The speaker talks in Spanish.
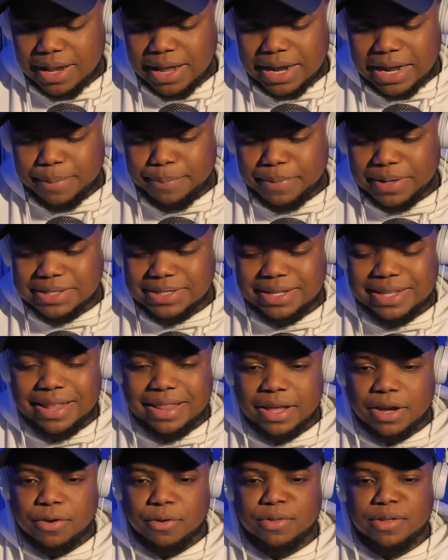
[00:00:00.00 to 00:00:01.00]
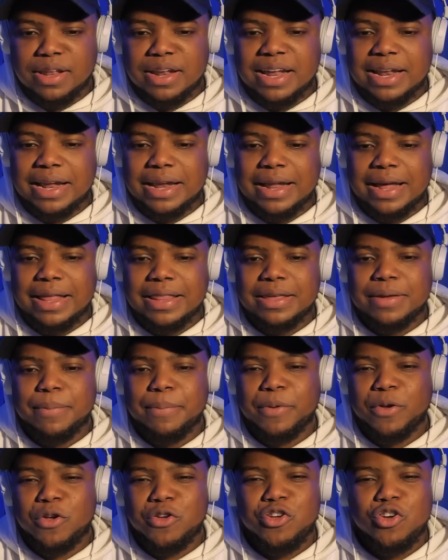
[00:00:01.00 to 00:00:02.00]
capacidad de condenar a nadie.
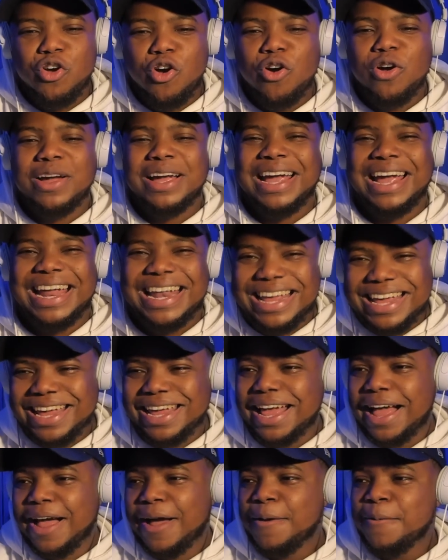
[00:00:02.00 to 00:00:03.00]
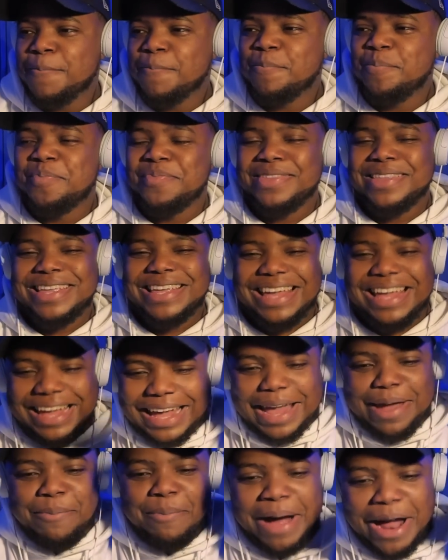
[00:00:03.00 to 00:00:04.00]
Pero yo quería
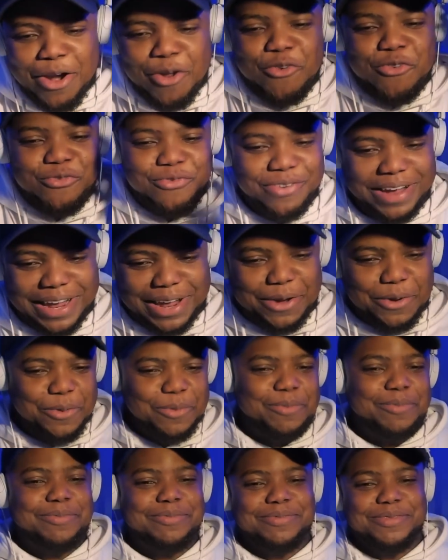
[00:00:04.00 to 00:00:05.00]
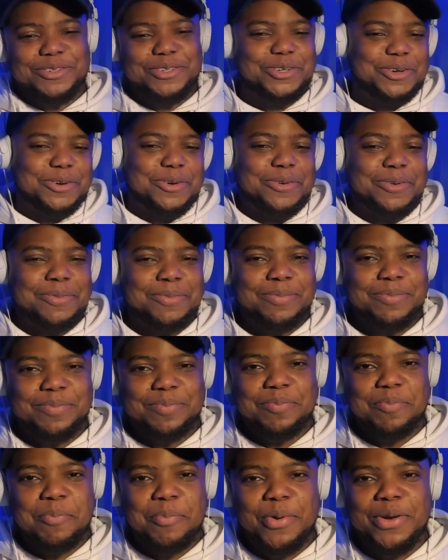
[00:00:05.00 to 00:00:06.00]
que malo feo. Yo.
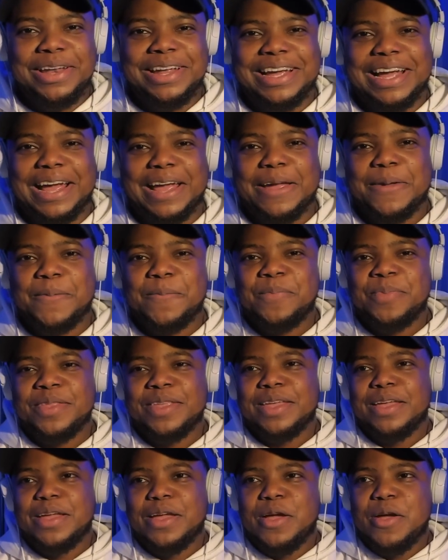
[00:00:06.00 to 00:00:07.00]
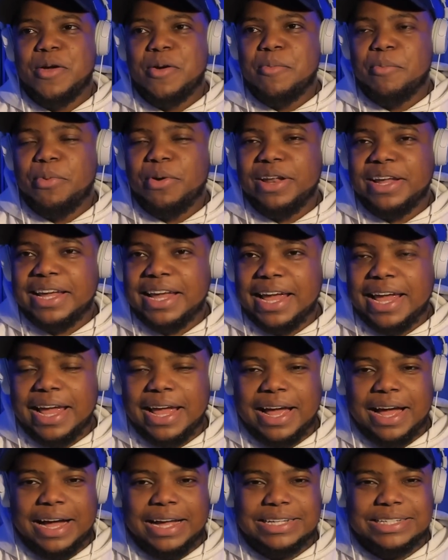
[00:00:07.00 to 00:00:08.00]
¿Por qué?
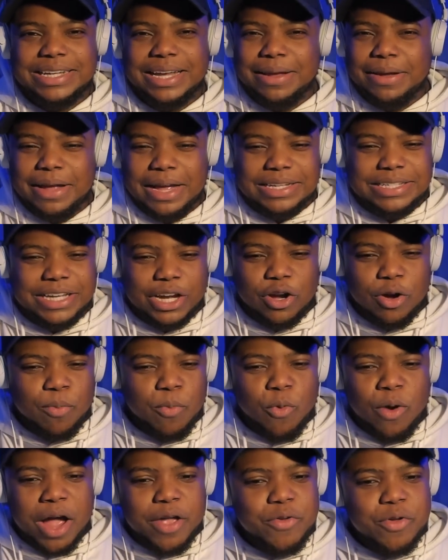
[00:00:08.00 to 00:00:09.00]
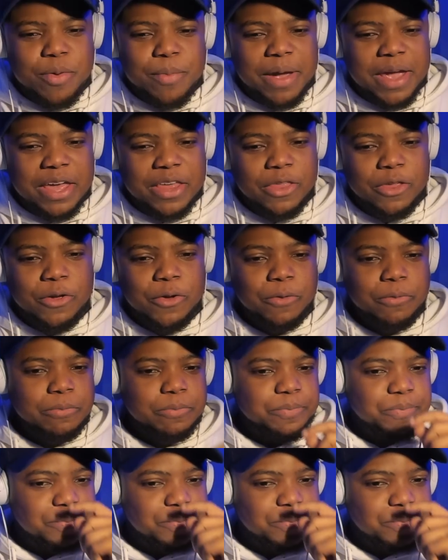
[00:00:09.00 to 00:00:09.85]
Porque hace, hace como un año y medio